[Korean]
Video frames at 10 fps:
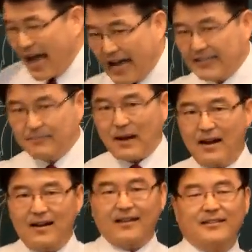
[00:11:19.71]
하지
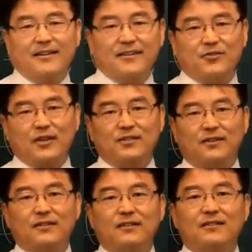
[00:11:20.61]
말라 이야기해 주겠죠.
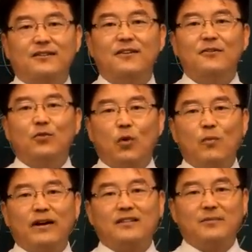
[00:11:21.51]
어떤 일을
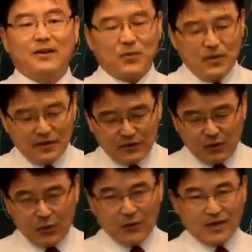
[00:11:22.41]
도모하지 말고
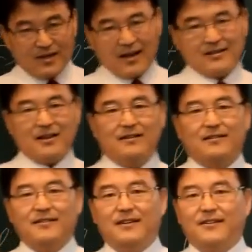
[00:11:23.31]
조용히 가자
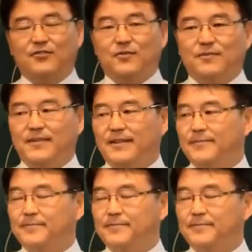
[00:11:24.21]
이렇게 이야기해 준 겁니다.